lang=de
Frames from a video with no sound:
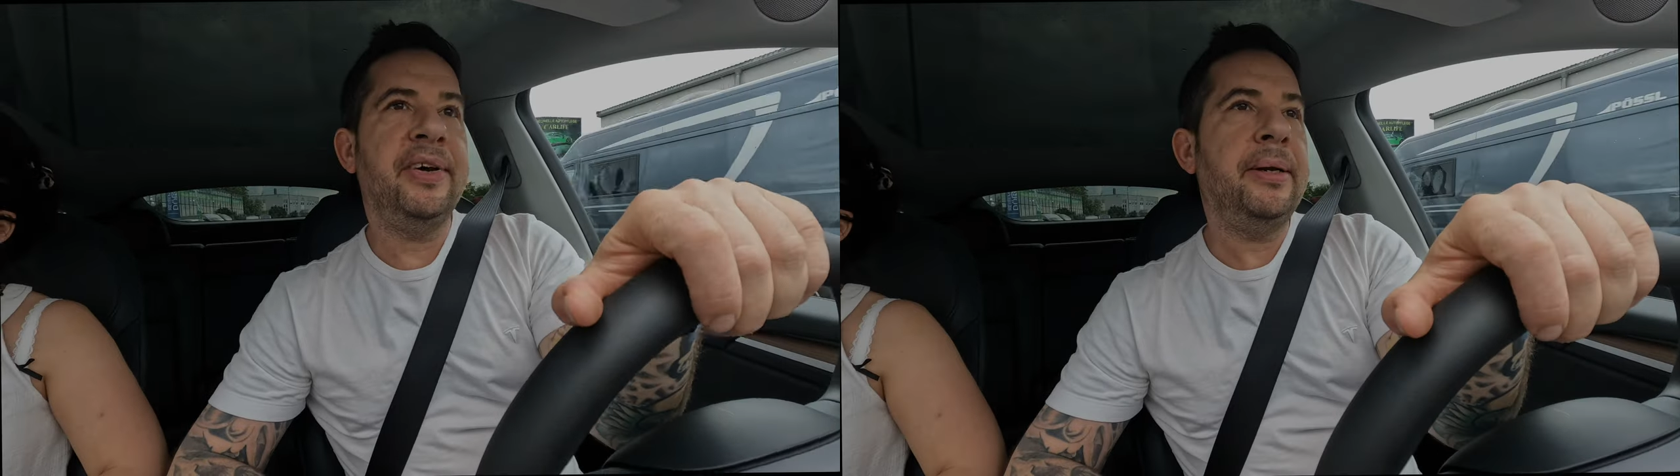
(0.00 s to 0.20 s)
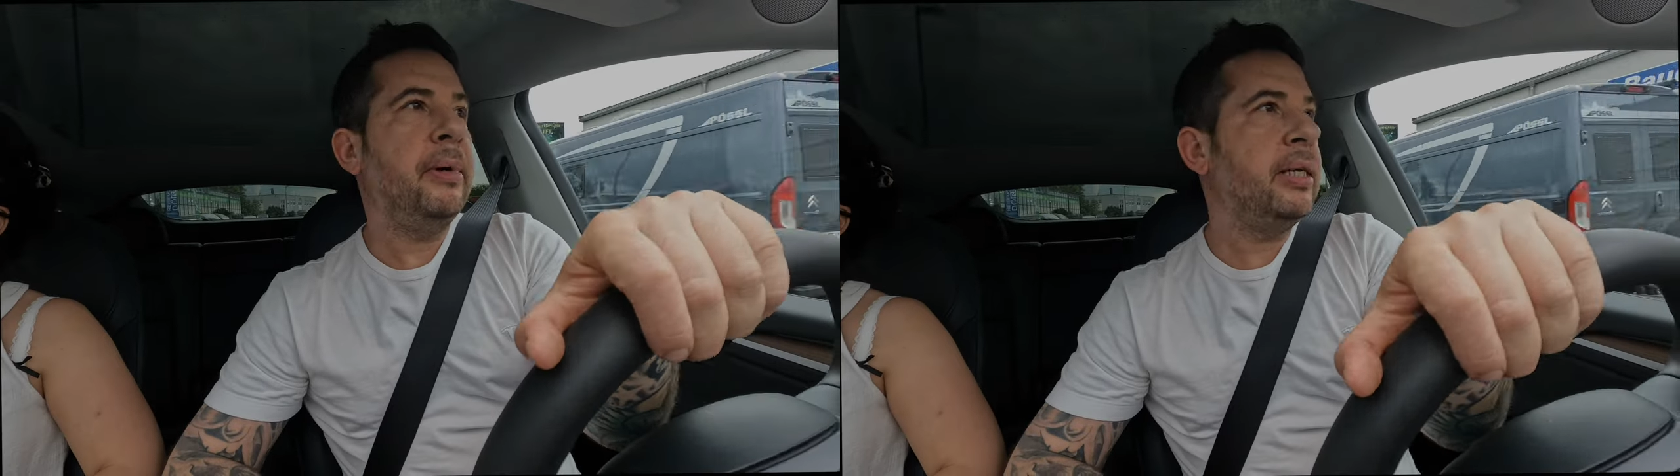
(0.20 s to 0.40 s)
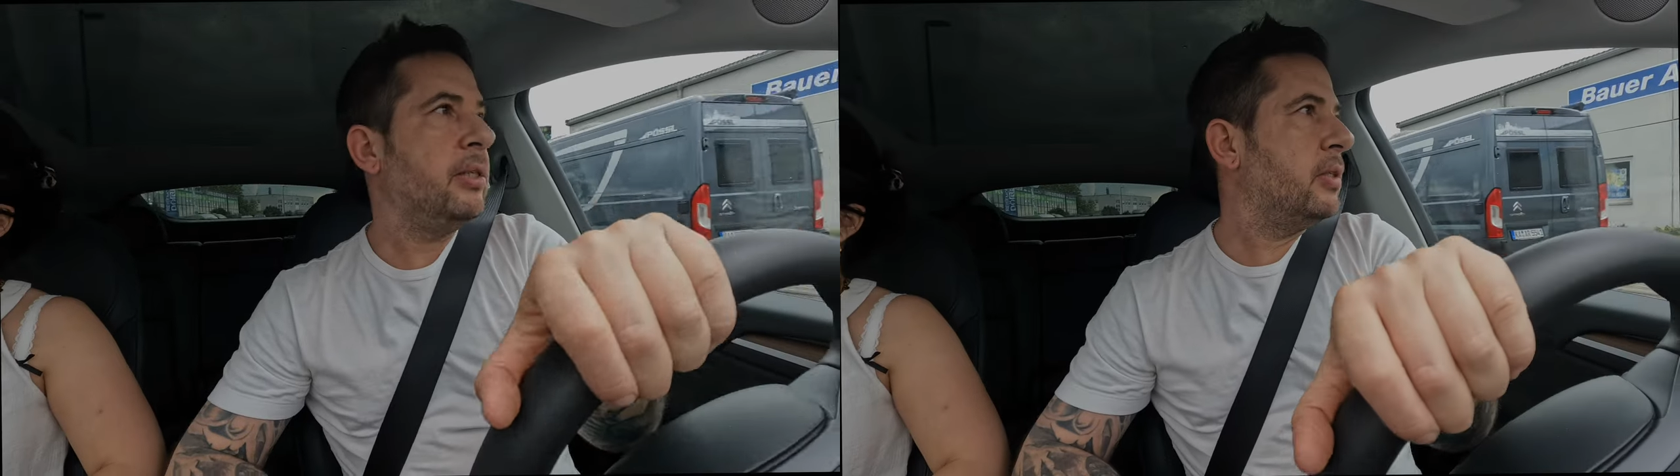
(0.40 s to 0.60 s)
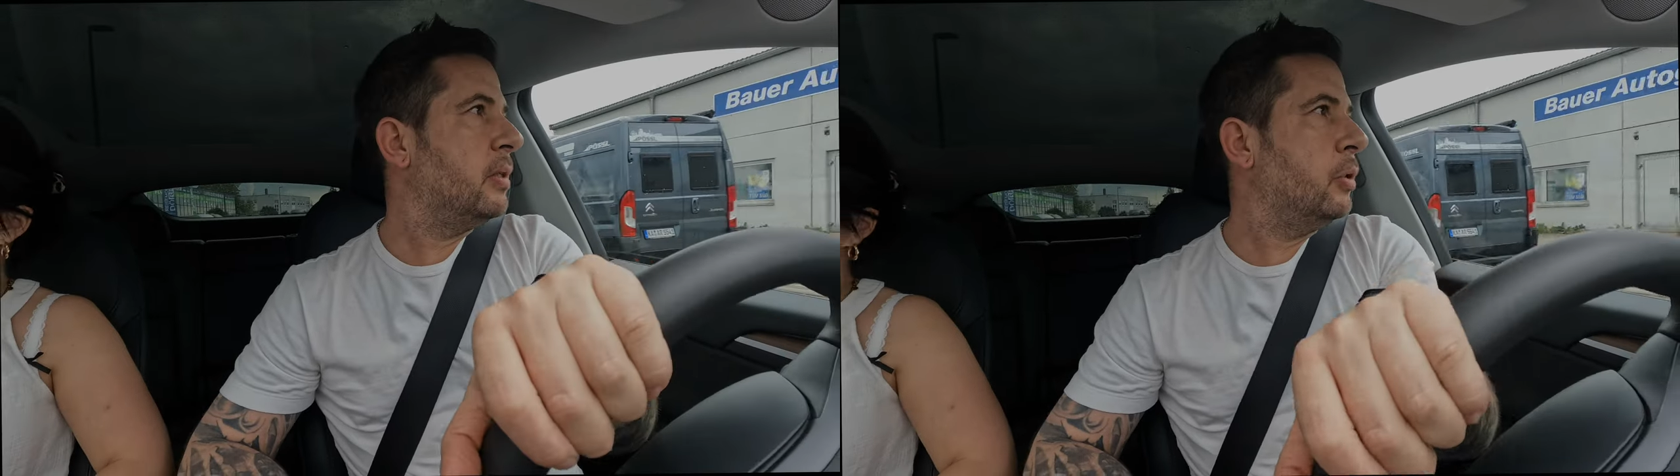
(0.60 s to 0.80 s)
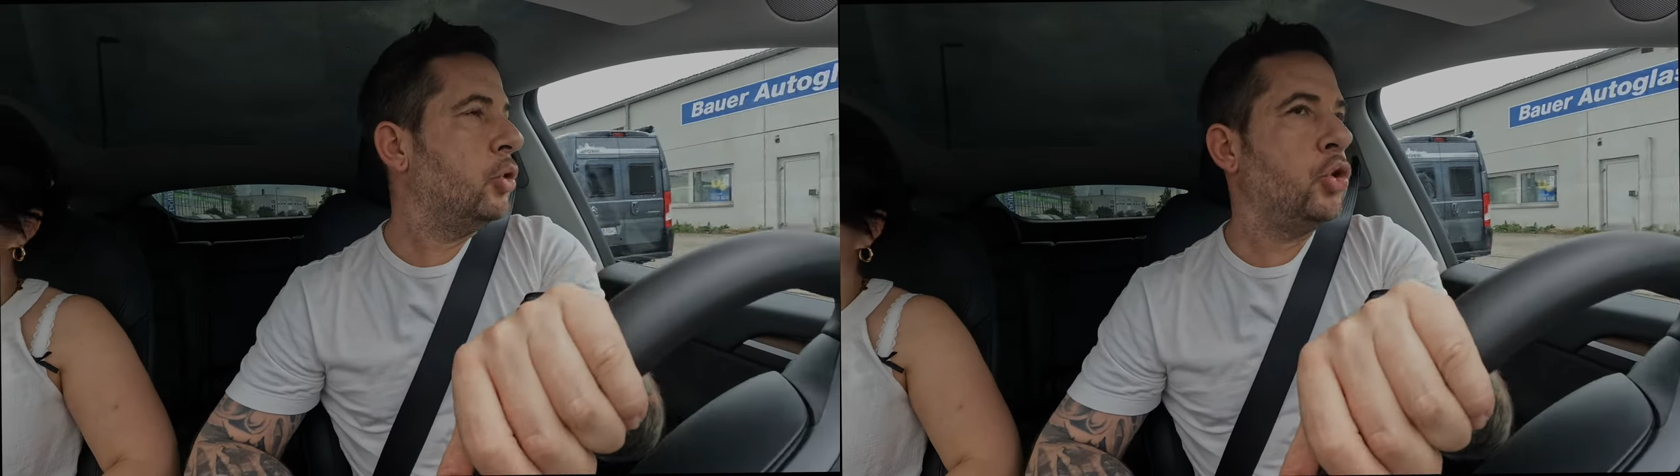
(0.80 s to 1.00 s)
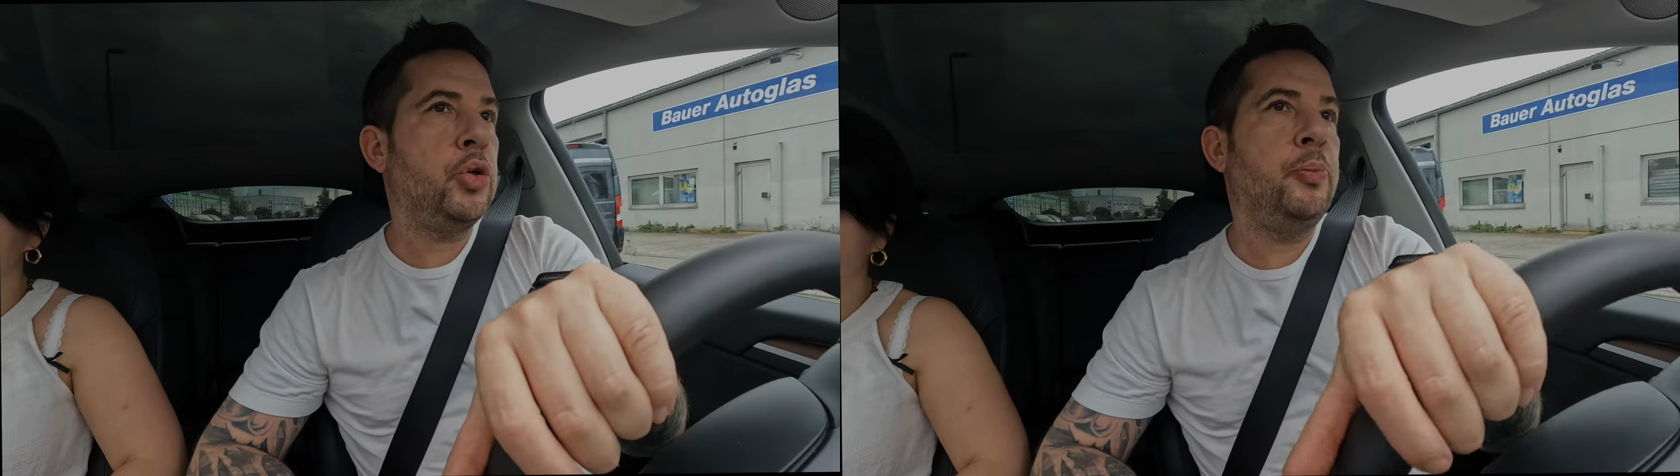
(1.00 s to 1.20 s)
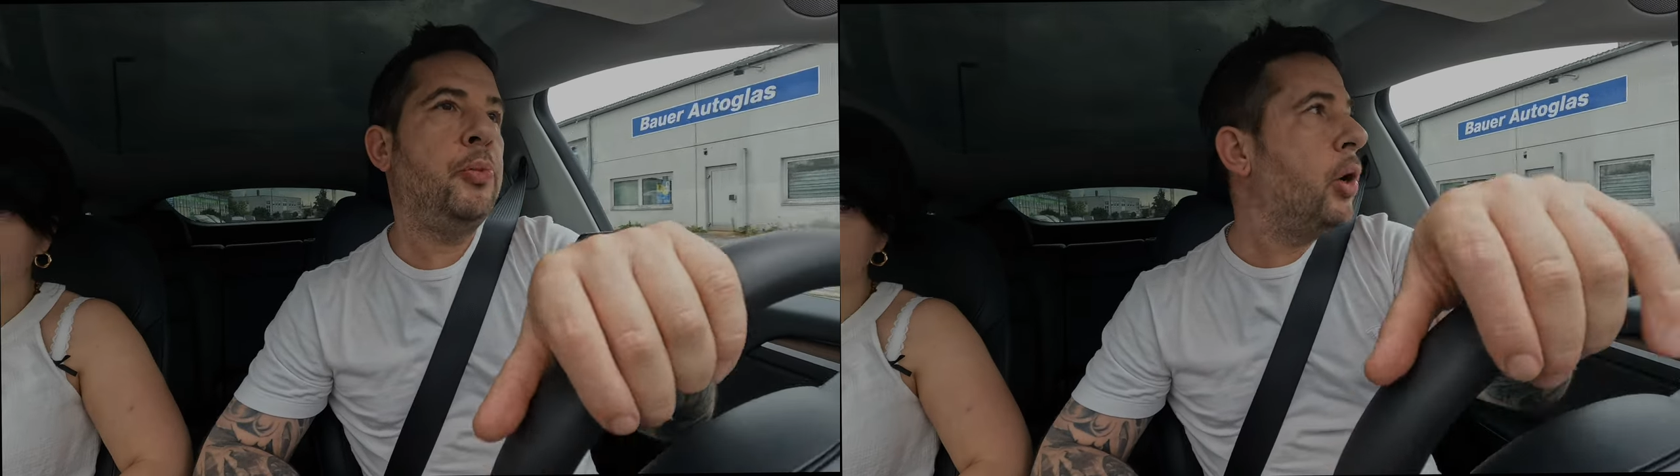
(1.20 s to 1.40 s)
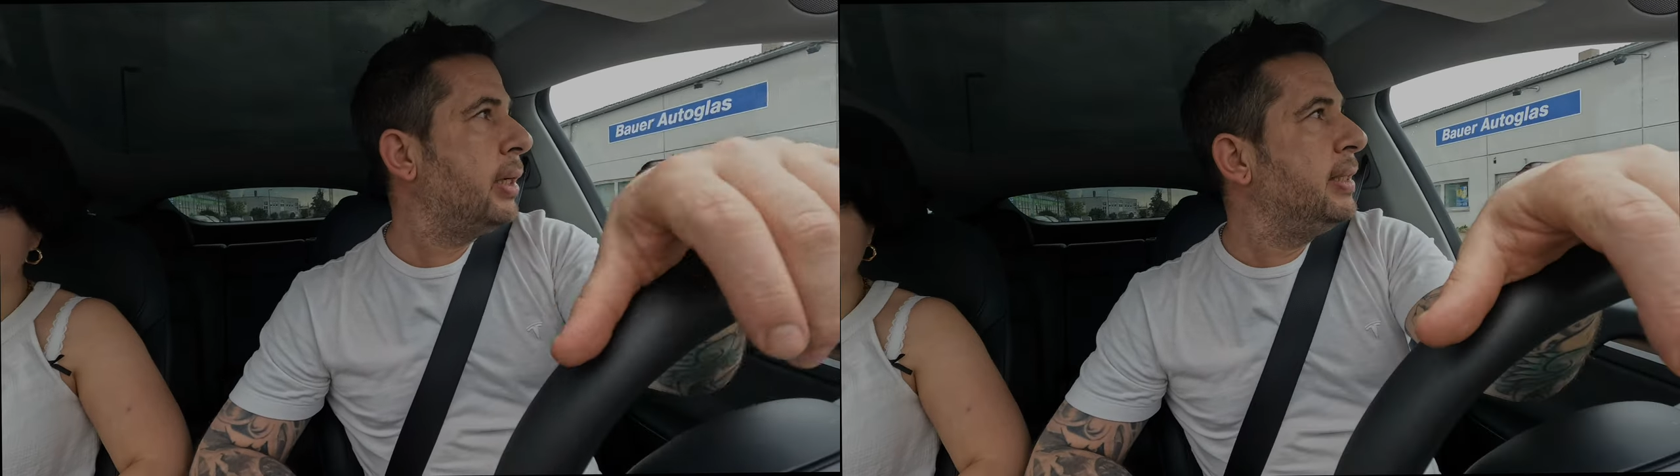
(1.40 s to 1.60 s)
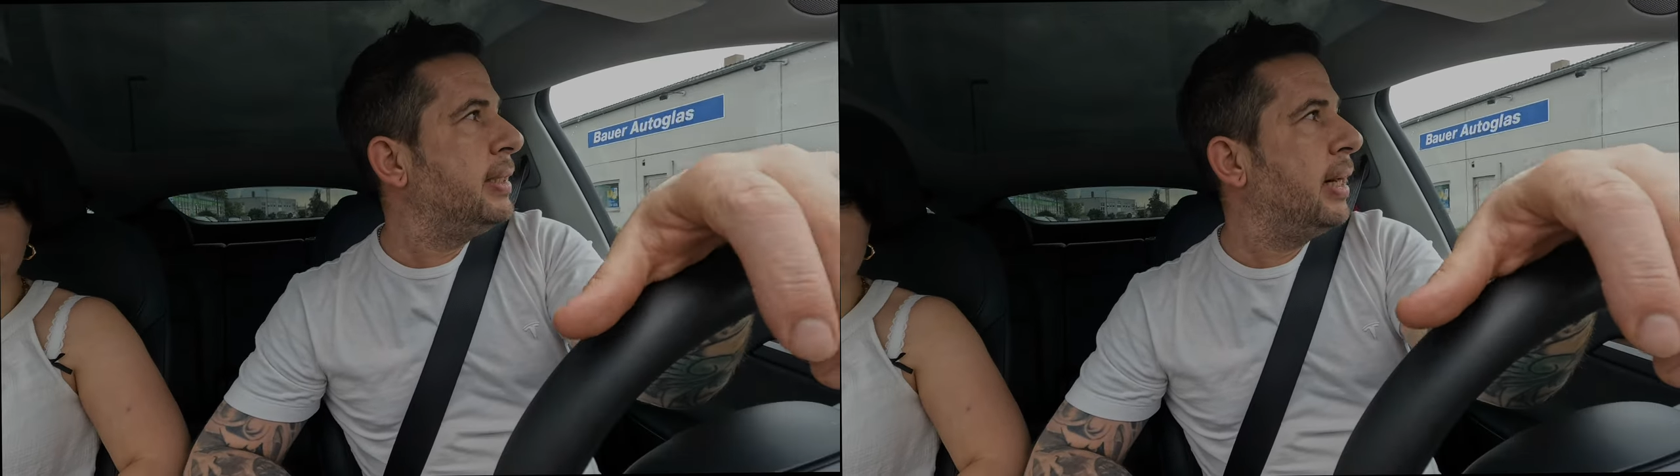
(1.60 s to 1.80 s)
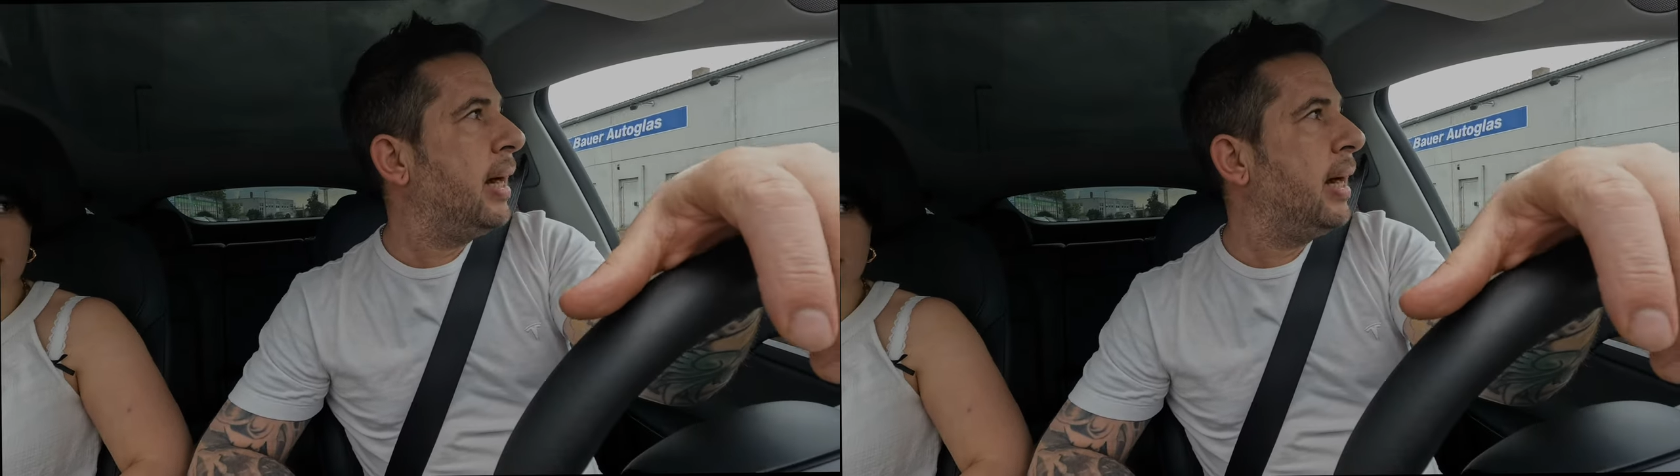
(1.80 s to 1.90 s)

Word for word: Wenn man es sportlicher